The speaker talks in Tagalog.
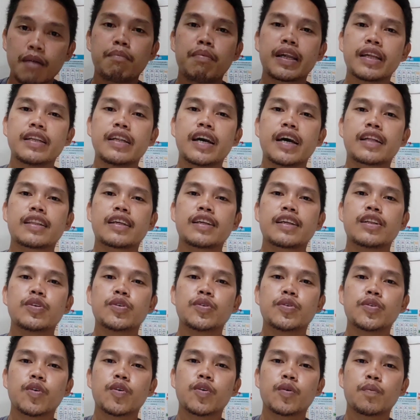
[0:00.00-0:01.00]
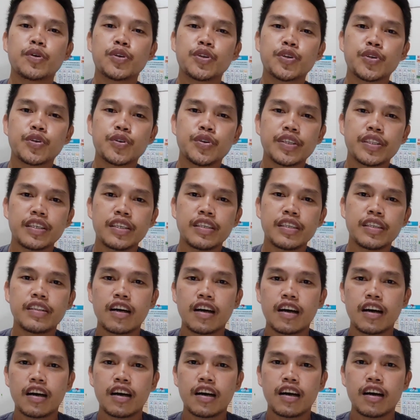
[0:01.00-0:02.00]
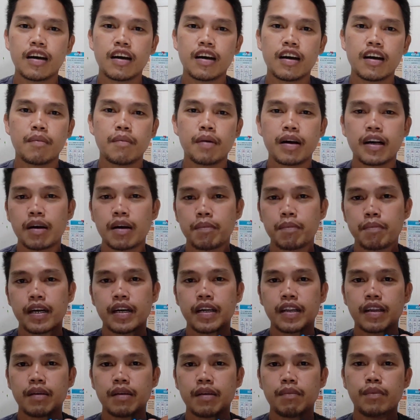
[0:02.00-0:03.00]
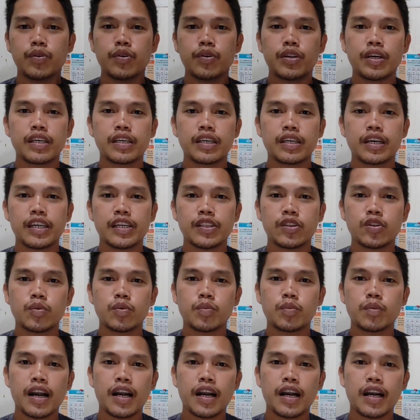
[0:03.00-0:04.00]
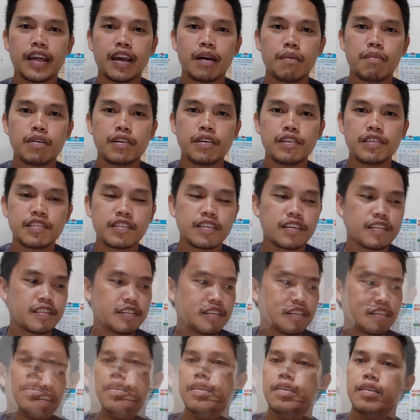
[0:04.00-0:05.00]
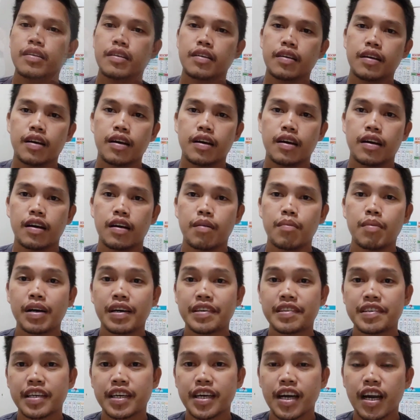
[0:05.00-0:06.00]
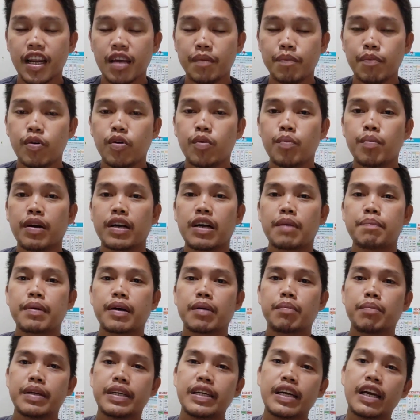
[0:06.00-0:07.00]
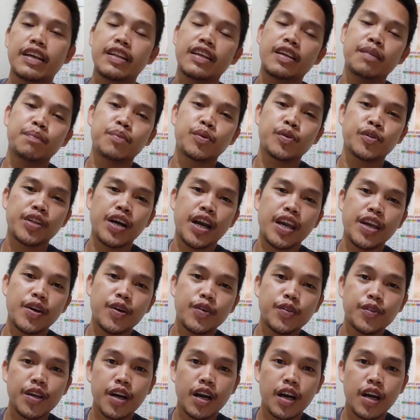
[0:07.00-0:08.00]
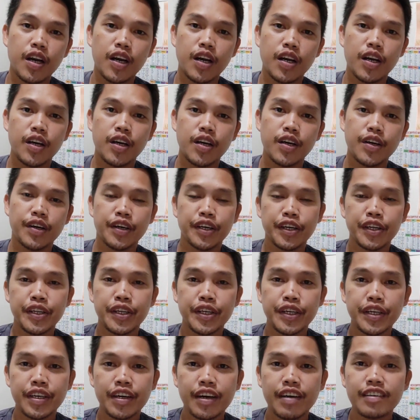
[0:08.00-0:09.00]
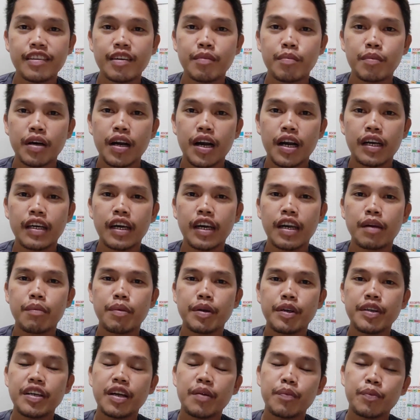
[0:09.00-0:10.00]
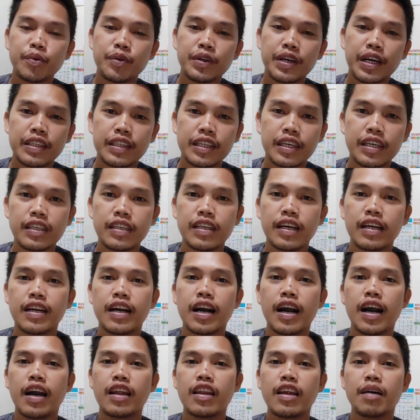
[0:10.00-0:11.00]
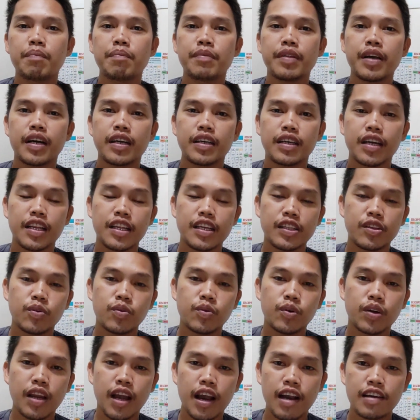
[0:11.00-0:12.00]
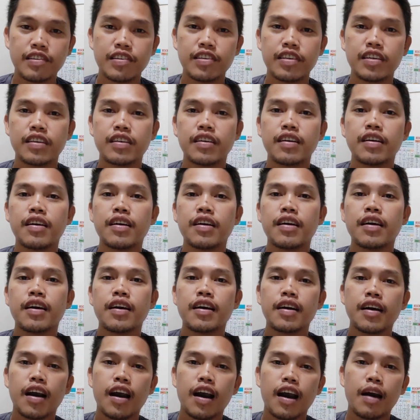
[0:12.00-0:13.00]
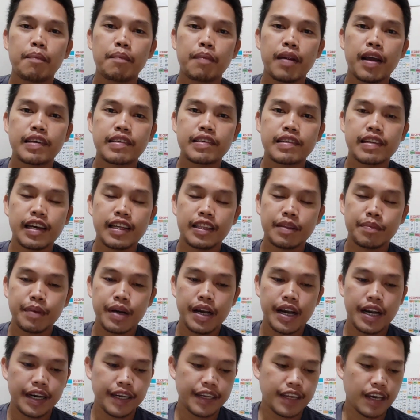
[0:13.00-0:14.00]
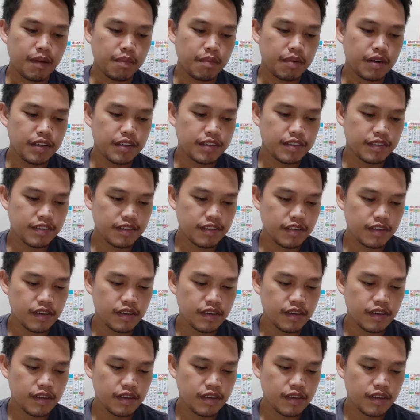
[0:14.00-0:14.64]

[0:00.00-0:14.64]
pa rin natin yung opportunity na makapag-review ng ganito mga kalibers kasi uh, baka sakali pong makapagbigay din po tayo ng ideya sa mga kaibigan po nating naghahanap ng ganitong klaseng uh, flashlight mga kalibers.